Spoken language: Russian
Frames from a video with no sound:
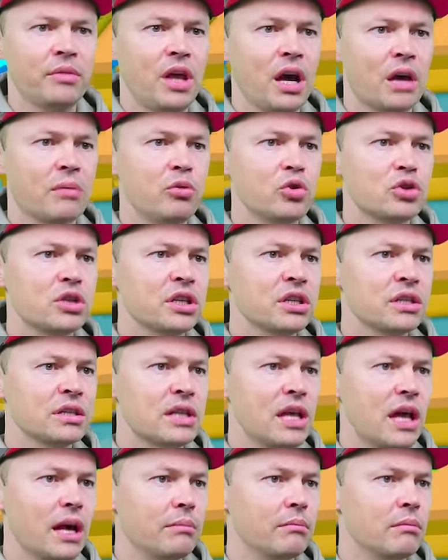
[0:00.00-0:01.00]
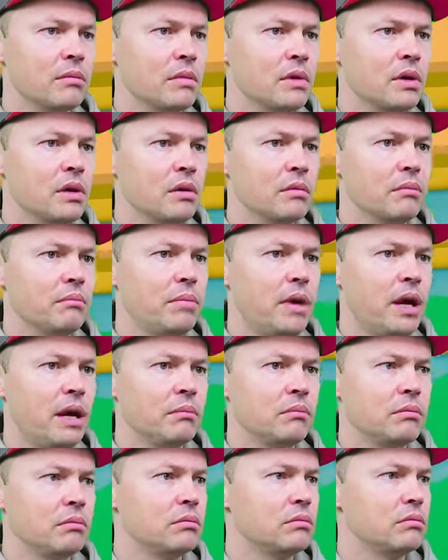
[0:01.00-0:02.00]
Так, плюс один слайм.
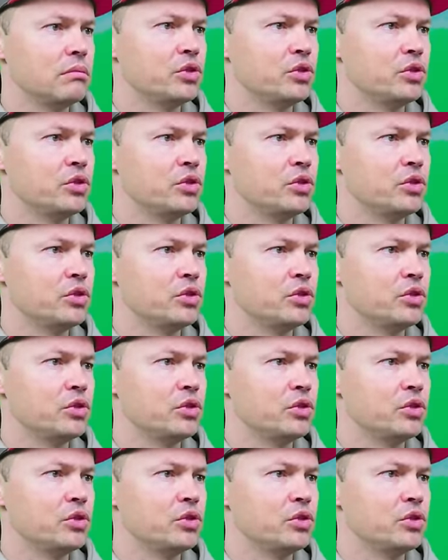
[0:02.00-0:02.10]
Пам.